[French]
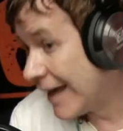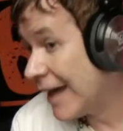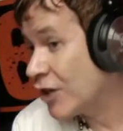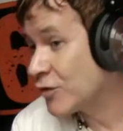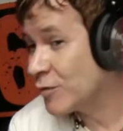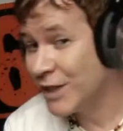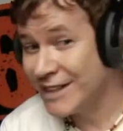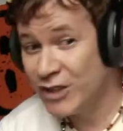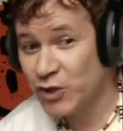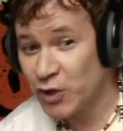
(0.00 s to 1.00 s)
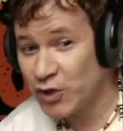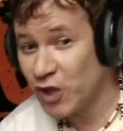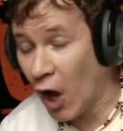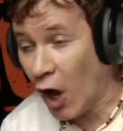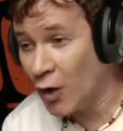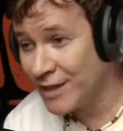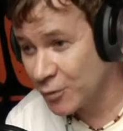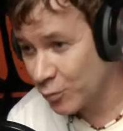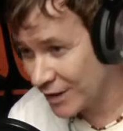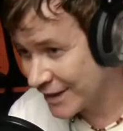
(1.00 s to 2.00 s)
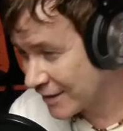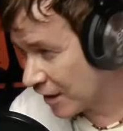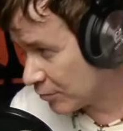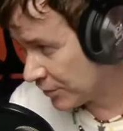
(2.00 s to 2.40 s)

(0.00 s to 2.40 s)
Je vais vous donner juste un des trois exemples